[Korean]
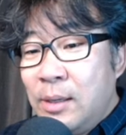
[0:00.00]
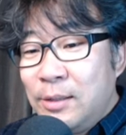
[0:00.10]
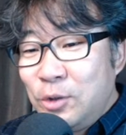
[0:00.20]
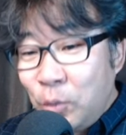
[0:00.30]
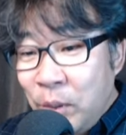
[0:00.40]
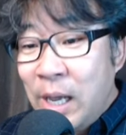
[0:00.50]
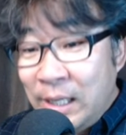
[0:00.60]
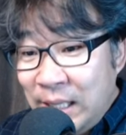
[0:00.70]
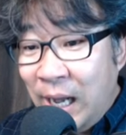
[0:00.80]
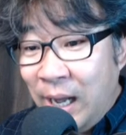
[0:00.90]
조명이
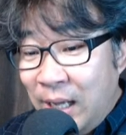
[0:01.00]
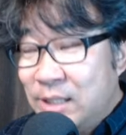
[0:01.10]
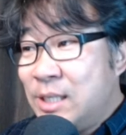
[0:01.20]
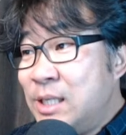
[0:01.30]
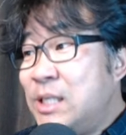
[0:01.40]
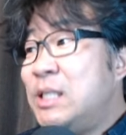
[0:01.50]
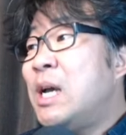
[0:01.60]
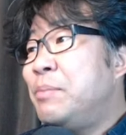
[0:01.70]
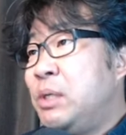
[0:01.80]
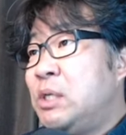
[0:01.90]
아니다, 진짜
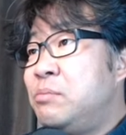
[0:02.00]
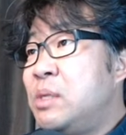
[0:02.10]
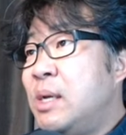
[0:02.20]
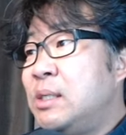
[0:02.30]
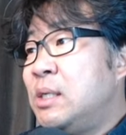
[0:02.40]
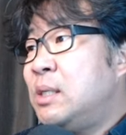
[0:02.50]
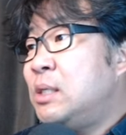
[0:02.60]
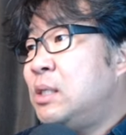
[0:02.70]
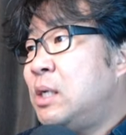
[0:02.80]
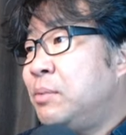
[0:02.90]
빛입니다.
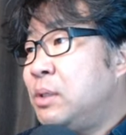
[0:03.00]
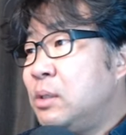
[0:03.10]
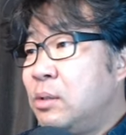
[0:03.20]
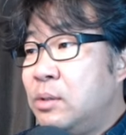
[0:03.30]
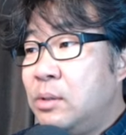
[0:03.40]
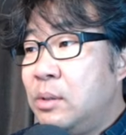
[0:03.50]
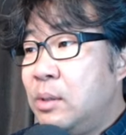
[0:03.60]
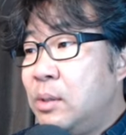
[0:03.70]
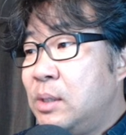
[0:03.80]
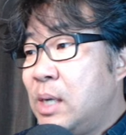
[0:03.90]
진짜 빛인 거죠.
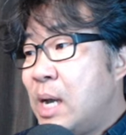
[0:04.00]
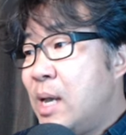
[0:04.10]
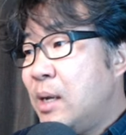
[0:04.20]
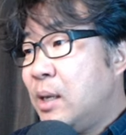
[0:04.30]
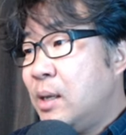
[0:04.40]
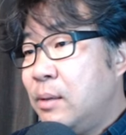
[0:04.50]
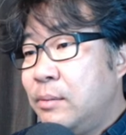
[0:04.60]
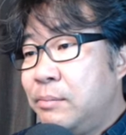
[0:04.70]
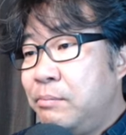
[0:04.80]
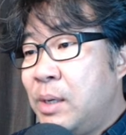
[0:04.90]
하얗게
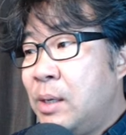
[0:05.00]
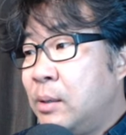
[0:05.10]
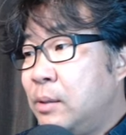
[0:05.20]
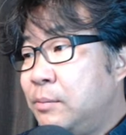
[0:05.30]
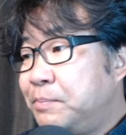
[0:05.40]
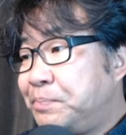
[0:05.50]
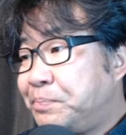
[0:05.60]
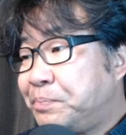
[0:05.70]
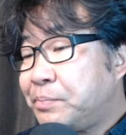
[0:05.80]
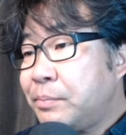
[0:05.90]
바닥을
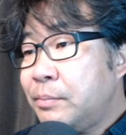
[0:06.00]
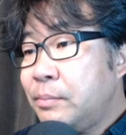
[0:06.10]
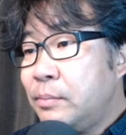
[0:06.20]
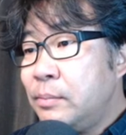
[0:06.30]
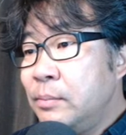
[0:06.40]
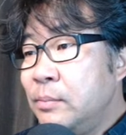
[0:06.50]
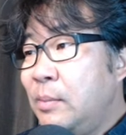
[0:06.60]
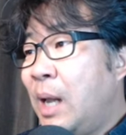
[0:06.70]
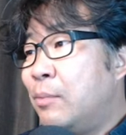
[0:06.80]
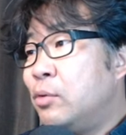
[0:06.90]

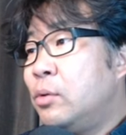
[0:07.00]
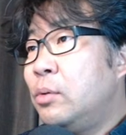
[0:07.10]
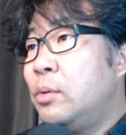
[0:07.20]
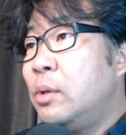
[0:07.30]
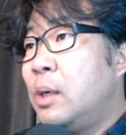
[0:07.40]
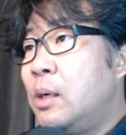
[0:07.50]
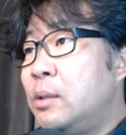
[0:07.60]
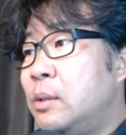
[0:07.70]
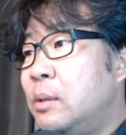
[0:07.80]
나무로 한 거죠.